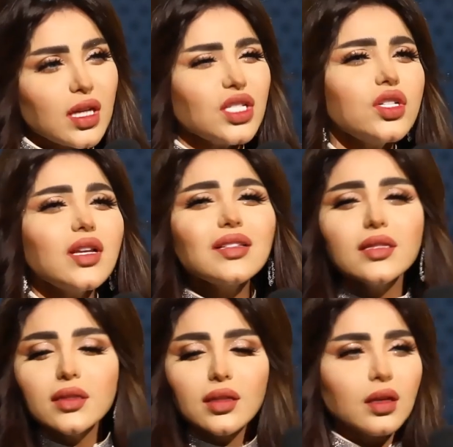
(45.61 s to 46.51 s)
ليش
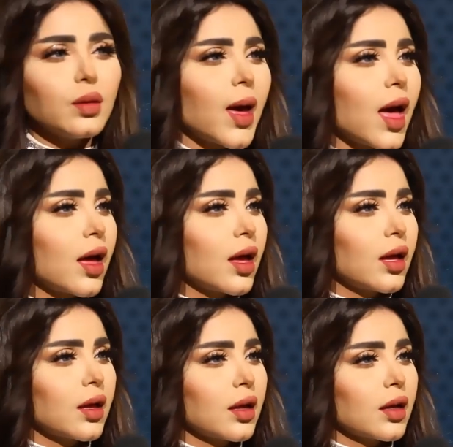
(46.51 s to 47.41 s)
الناس تدعمه؟
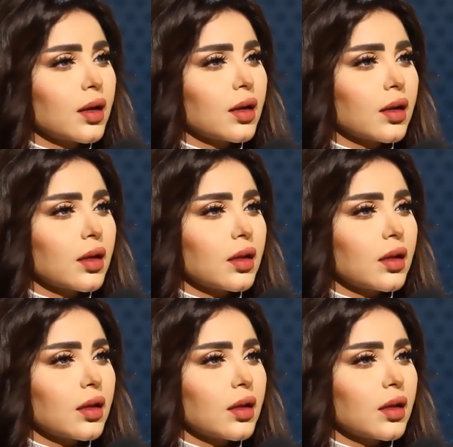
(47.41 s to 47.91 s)
مم.